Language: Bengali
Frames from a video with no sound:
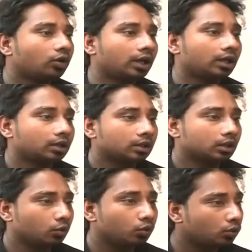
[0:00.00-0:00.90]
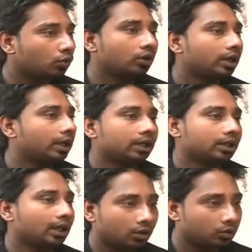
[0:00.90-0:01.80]
কন্যার কোন কন্যা
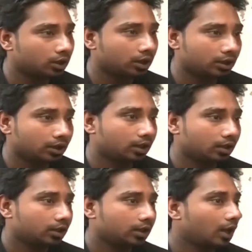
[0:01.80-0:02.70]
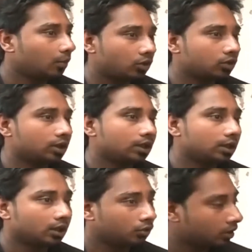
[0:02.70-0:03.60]
তারাও জানে না আমরাও জানি
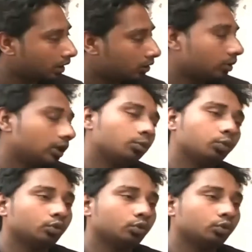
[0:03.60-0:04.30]
না এটা কোনো কিন্তু এটা